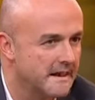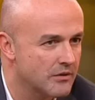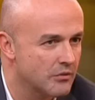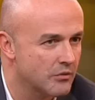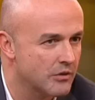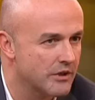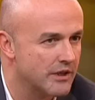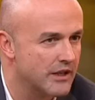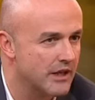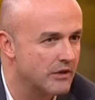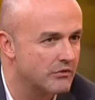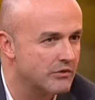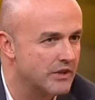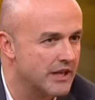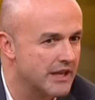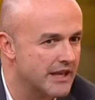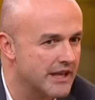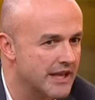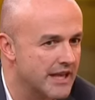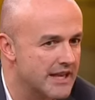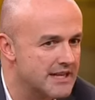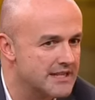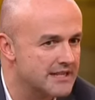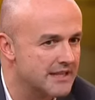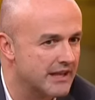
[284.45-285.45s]
Quindi è
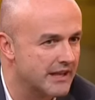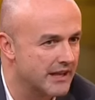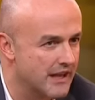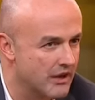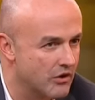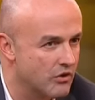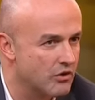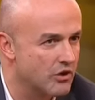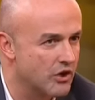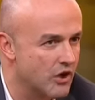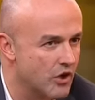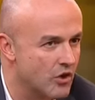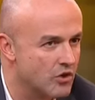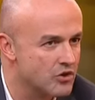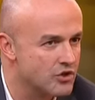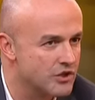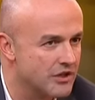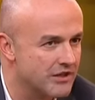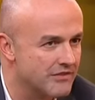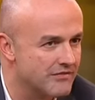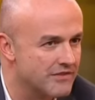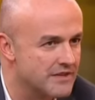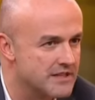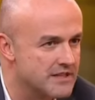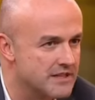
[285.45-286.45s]
un'inchiesta che ancora oggi
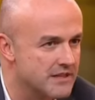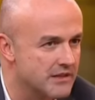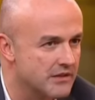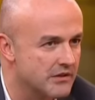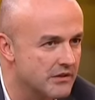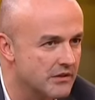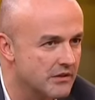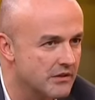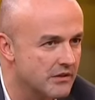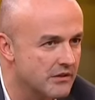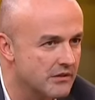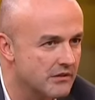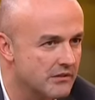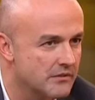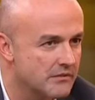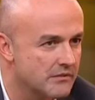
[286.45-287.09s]
dà fastidio.